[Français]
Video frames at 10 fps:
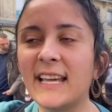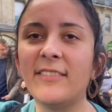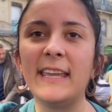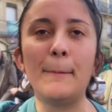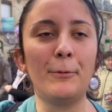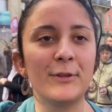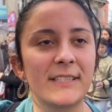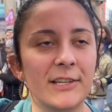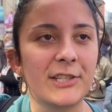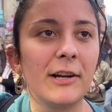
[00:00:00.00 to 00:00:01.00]
travailler plus,
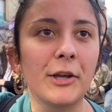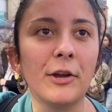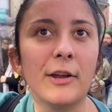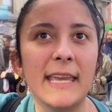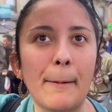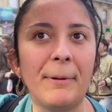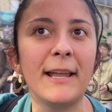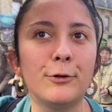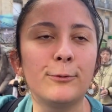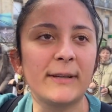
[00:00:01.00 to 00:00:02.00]
sachant qu'il y a
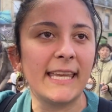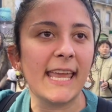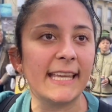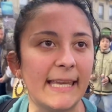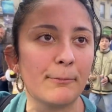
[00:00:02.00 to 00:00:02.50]
plein d'ouvriers qui